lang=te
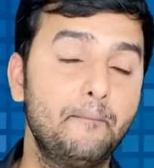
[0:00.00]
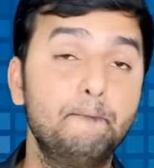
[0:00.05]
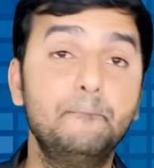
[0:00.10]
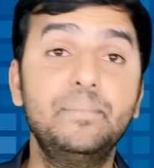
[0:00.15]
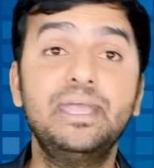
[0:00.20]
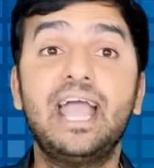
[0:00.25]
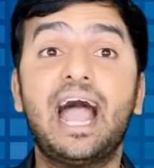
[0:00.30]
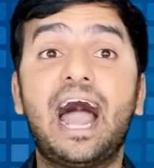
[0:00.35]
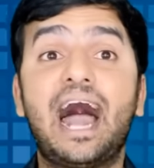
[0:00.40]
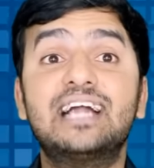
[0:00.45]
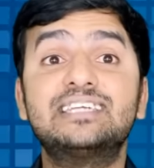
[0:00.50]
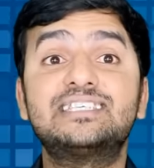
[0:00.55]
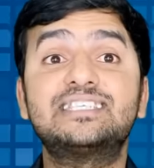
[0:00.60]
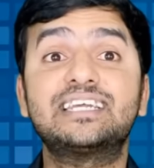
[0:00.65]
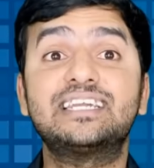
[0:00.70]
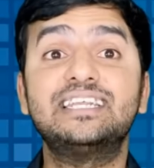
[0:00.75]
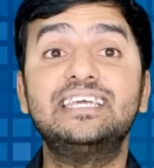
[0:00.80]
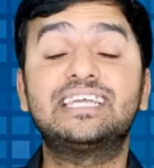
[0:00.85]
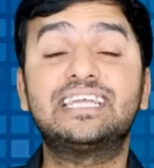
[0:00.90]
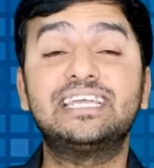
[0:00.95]
మీ
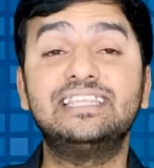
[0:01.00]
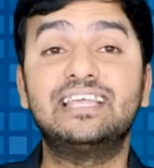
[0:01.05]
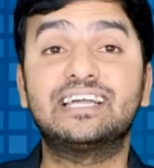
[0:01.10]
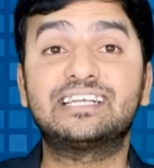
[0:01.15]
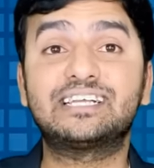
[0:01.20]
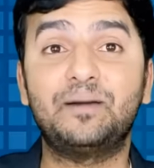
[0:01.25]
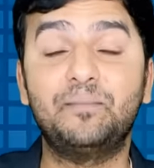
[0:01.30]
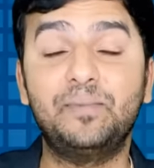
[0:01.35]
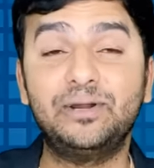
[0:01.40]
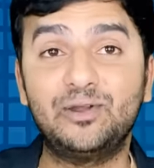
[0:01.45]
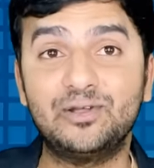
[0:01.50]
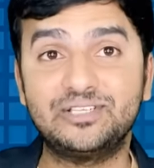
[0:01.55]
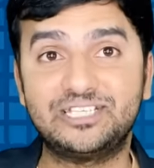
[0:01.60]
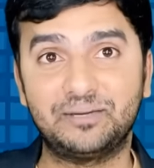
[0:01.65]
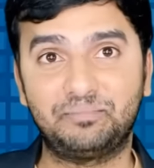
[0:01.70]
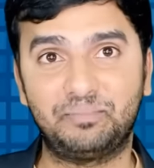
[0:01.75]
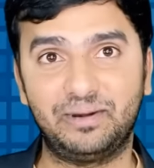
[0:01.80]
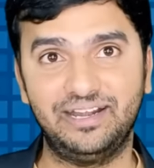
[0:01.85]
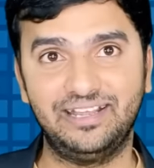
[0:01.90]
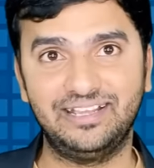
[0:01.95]
ఆన్సర్ని కింద కమెంట్లో
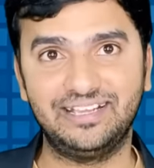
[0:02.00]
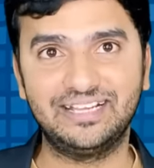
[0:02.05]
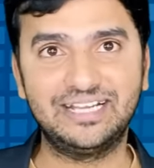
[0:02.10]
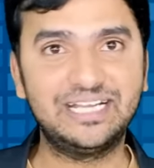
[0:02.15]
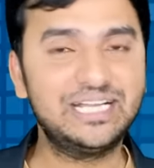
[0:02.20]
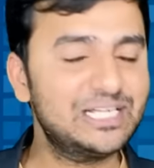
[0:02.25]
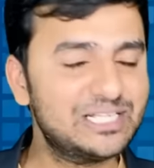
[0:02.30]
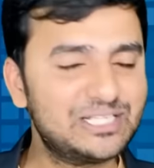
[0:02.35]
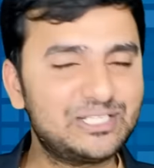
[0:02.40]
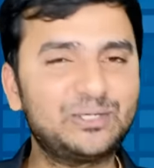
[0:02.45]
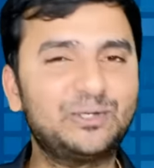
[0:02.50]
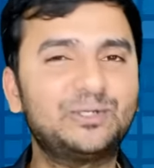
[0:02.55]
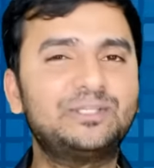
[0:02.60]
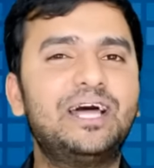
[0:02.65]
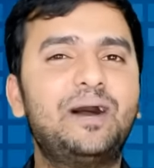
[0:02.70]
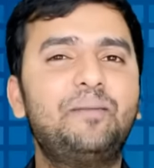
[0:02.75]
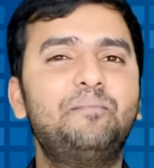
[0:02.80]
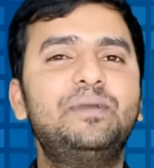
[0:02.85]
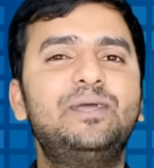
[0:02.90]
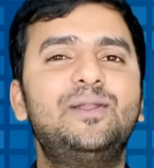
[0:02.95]
చెప్పండి
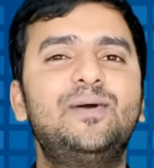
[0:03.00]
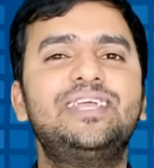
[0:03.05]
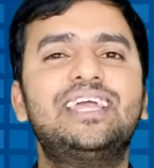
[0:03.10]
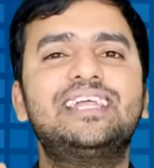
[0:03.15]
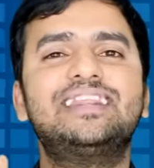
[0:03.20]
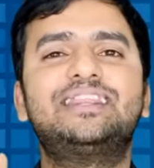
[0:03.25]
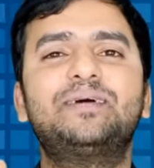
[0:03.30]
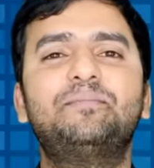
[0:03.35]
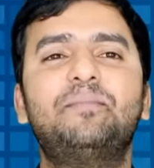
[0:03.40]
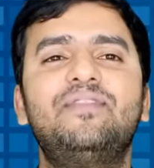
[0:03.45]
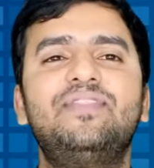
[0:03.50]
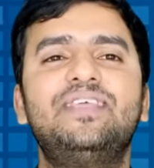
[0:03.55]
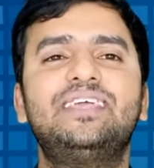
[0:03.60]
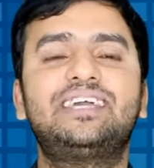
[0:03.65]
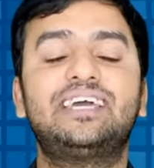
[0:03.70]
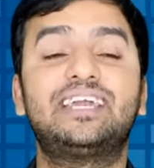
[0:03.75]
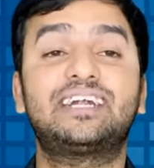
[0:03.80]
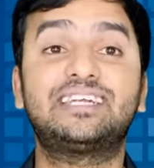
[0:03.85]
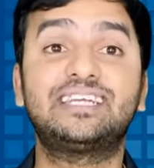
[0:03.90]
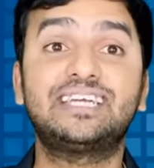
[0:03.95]
చూద్దాం మీలో ఎంతమంది
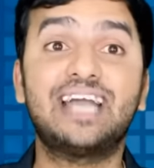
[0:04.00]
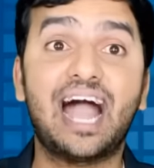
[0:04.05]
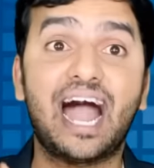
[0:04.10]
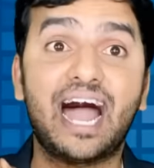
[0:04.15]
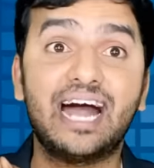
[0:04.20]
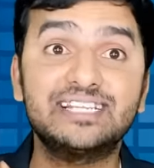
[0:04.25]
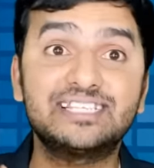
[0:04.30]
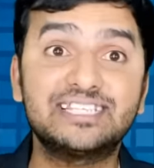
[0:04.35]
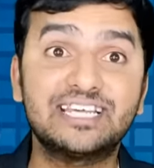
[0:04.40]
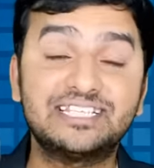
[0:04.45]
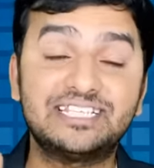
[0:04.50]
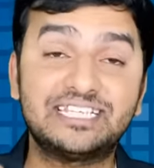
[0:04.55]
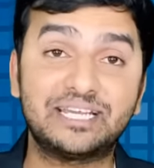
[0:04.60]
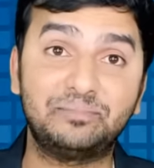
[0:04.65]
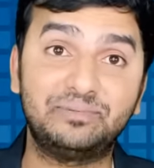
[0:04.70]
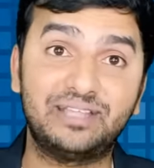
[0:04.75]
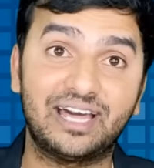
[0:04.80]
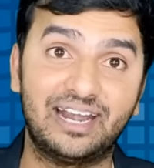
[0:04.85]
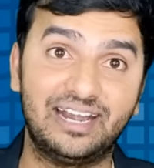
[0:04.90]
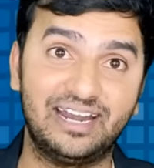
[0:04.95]
కరెక్ట్గా ఆన్సర్
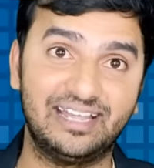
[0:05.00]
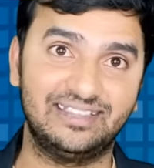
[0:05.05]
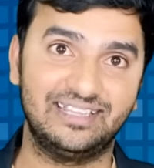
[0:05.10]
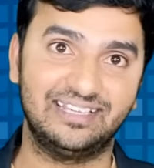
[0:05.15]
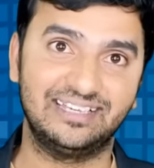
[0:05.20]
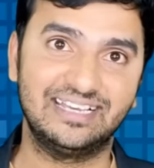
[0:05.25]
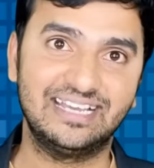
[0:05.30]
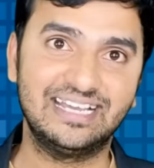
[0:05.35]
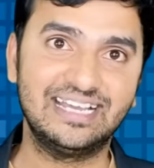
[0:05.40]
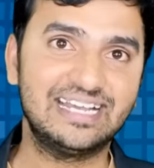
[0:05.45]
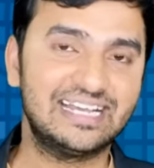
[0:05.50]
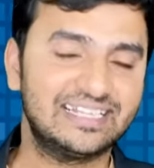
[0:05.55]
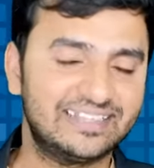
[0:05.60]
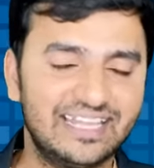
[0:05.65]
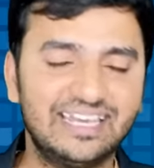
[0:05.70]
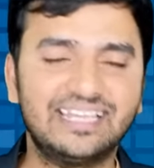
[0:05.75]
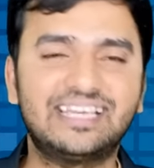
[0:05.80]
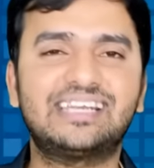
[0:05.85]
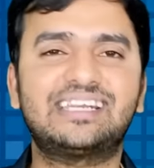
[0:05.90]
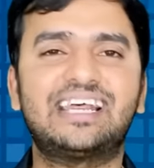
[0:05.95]
చెప్తారనేది
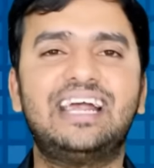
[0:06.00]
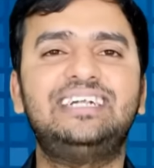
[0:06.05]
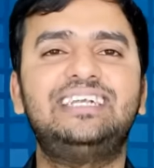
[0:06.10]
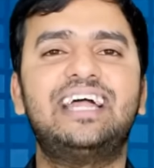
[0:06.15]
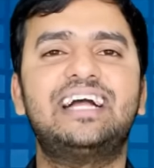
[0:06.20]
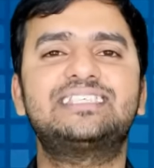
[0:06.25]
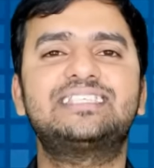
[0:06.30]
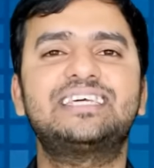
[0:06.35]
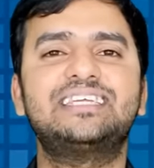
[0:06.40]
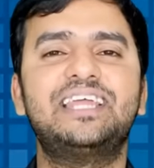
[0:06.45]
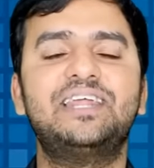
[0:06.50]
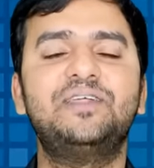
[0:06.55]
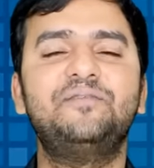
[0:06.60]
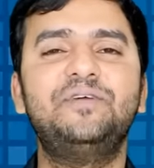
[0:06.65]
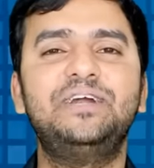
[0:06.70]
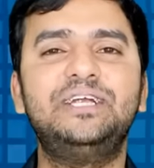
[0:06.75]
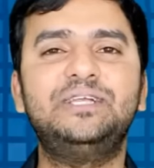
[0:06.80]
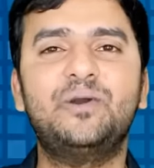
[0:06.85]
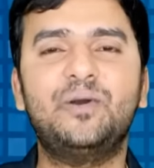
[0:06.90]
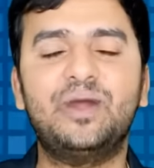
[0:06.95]
దీనికి రైట్ ఆన్సర్ నేను
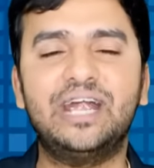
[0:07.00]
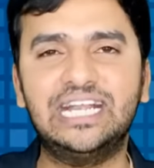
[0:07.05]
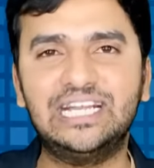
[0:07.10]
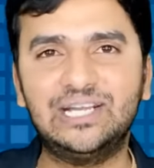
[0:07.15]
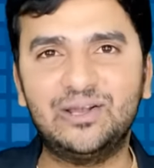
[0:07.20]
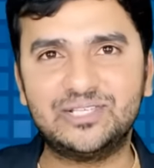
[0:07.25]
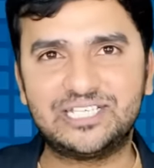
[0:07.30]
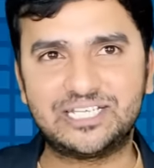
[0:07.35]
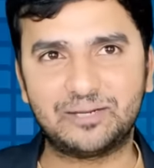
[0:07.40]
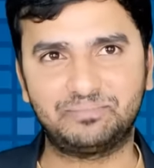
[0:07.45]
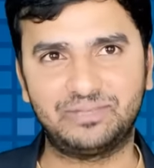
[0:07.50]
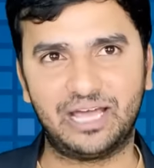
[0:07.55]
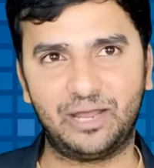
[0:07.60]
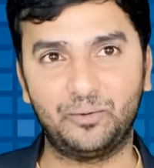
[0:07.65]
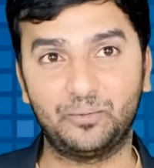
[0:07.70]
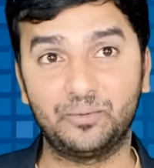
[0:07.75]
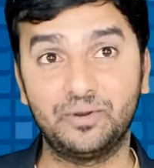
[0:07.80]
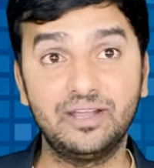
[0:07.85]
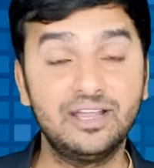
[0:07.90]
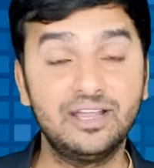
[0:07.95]
వీడియో ఎండ్లో
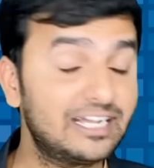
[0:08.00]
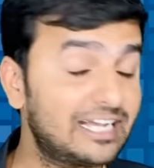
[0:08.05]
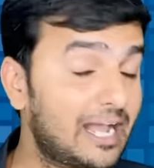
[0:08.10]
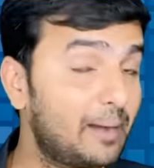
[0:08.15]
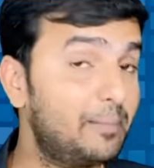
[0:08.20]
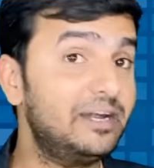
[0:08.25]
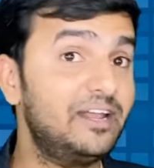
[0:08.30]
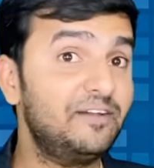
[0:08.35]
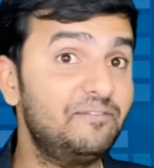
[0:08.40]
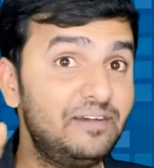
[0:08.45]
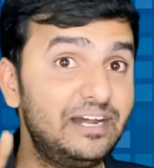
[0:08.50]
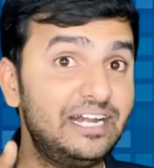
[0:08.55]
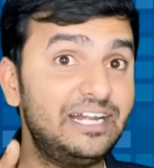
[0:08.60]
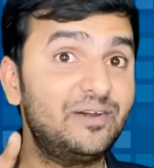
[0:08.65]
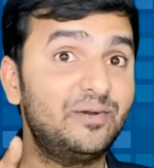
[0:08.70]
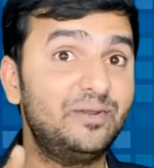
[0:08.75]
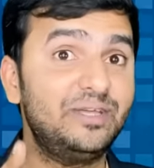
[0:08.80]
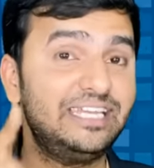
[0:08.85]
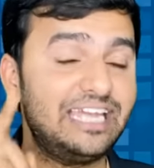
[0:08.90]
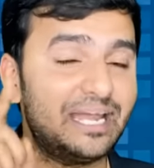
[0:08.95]
చెప్తాను కాబట్టి
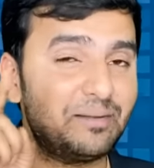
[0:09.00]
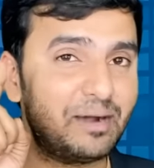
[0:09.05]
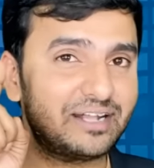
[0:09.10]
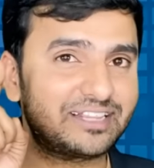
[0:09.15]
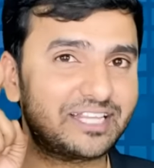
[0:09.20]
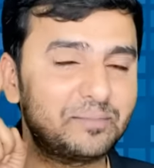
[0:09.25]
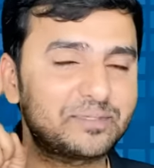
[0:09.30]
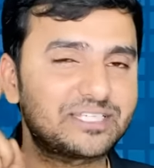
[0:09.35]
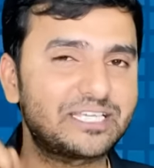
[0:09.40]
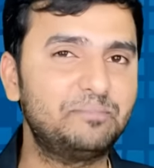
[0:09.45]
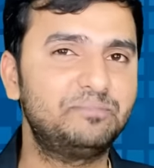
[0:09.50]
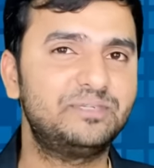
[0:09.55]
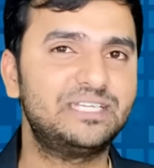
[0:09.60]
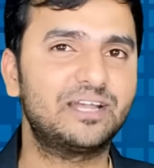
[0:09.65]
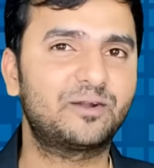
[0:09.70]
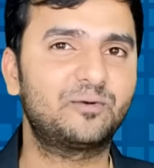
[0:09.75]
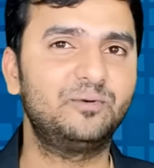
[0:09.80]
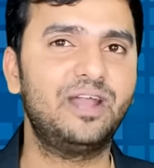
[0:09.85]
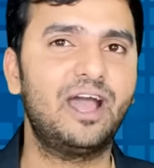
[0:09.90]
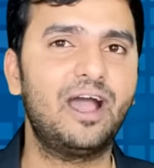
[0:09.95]
వీడియోని ఏమాత్రం స్కిప్
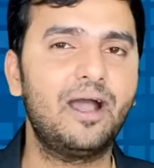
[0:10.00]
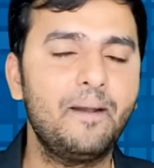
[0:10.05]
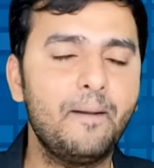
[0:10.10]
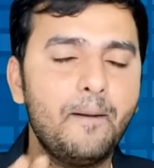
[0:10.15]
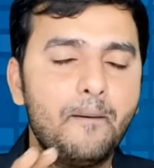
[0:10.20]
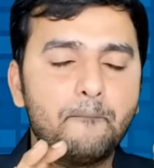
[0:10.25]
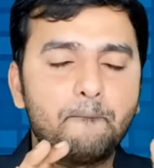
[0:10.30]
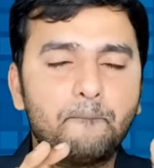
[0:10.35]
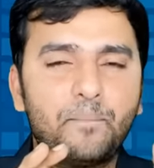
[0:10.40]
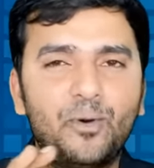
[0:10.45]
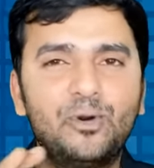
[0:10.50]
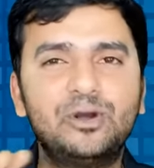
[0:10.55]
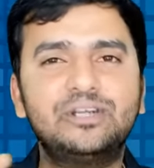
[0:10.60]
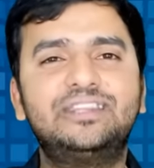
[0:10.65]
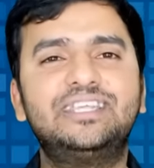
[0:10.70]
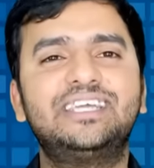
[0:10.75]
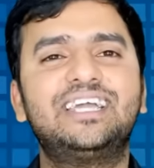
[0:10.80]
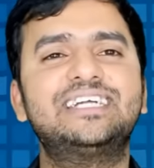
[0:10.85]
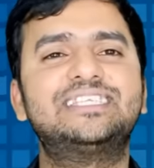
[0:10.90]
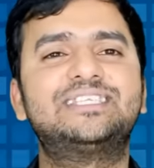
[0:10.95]
చేయకుండా
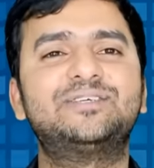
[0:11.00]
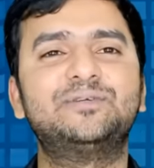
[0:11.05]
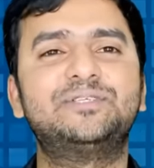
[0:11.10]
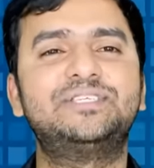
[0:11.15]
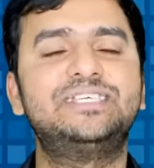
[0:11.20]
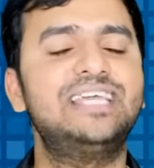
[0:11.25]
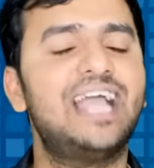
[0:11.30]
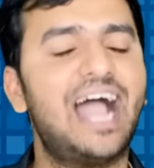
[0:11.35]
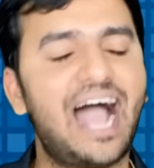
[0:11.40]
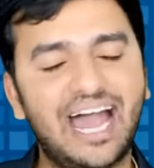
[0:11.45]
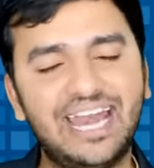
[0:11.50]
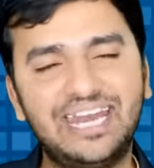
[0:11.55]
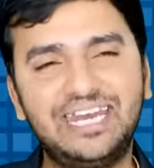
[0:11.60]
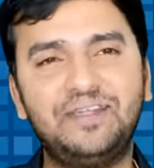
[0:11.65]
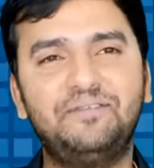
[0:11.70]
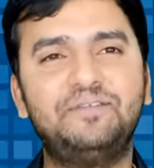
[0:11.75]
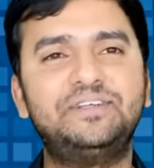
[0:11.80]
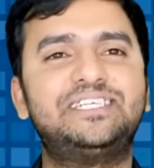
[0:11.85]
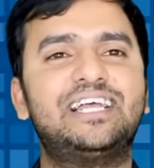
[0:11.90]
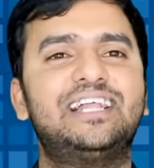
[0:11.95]
పూర్తిగా చూసి
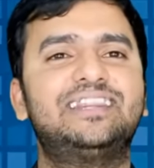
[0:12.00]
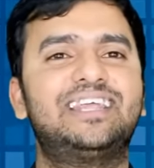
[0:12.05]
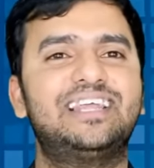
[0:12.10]
అన్ని విషయాలు